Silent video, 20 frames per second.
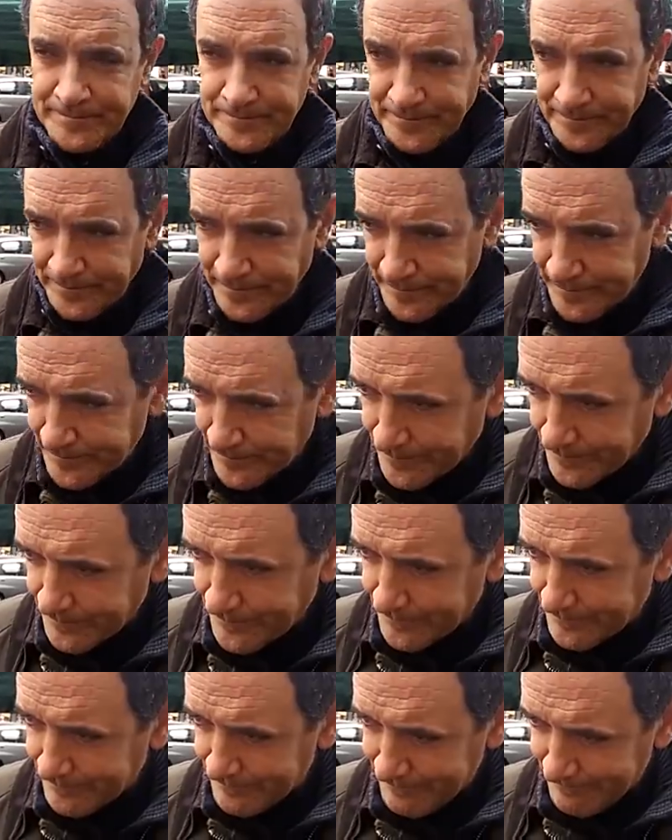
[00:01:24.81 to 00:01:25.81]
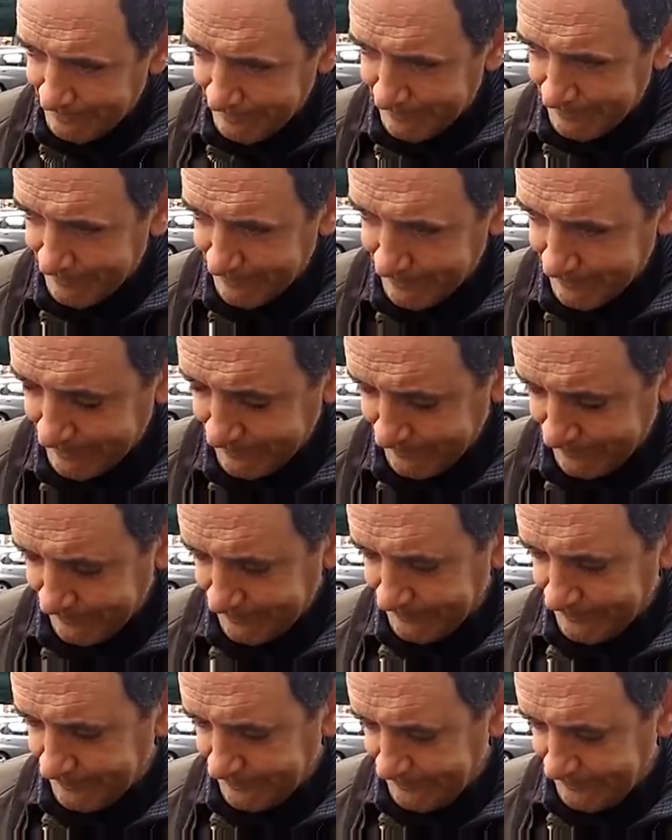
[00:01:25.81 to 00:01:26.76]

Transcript: Quindi anche agli elettori di